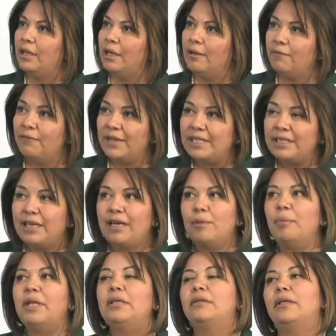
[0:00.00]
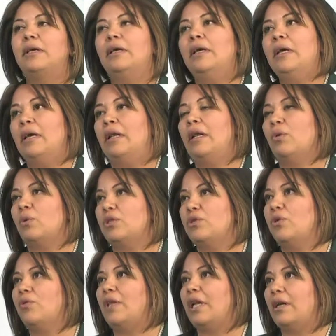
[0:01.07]
enfáticamente la
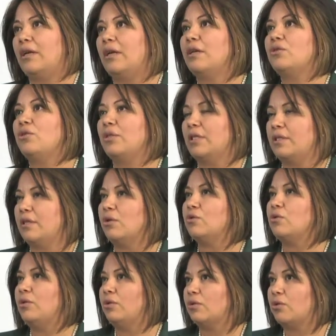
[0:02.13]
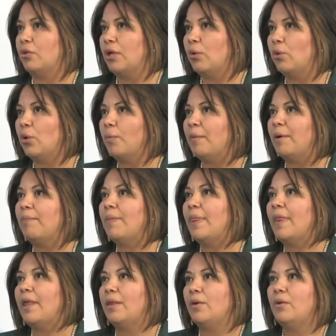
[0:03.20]
cuestión de la relación de Estados Unidos con Europa,
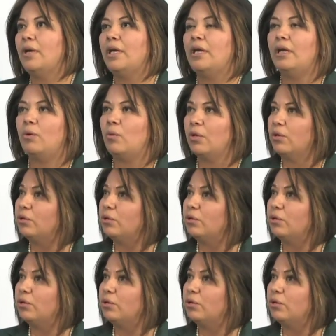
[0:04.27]
el acuerdo